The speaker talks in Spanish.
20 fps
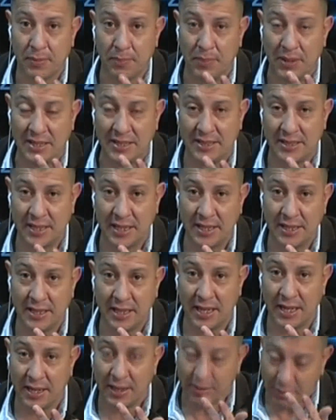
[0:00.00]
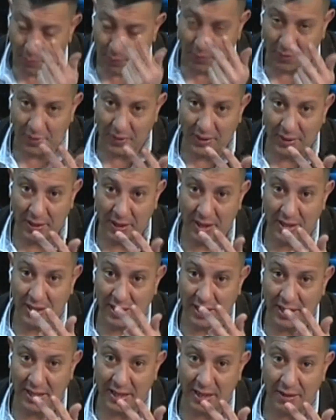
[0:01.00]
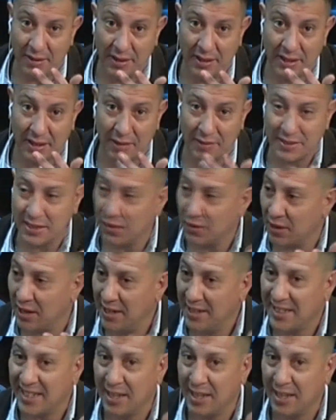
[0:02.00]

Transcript: presidenta, eh, como eh, encabezando la lista de